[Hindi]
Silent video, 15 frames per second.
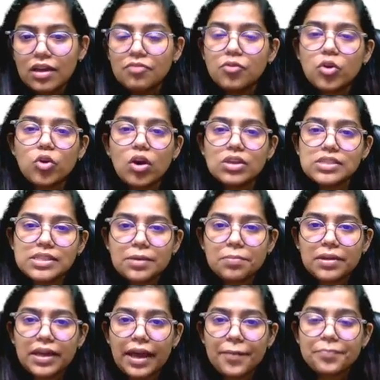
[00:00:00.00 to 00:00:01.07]
वो
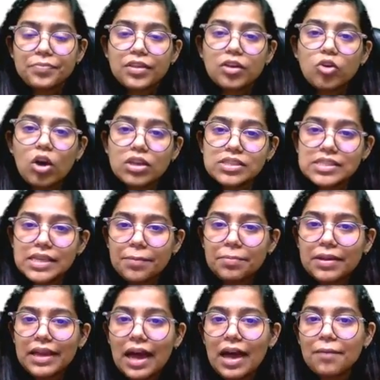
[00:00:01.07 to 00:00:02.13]
कॉन्सेप्ट क्या है
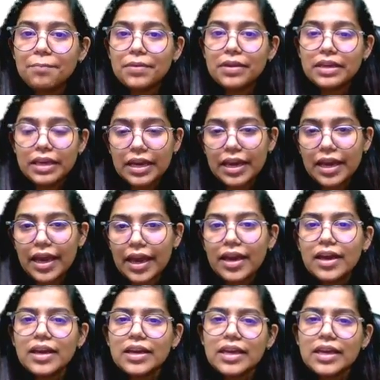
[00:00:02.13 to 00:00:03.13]
कॉन्सेप्ट यहाँ पर ये है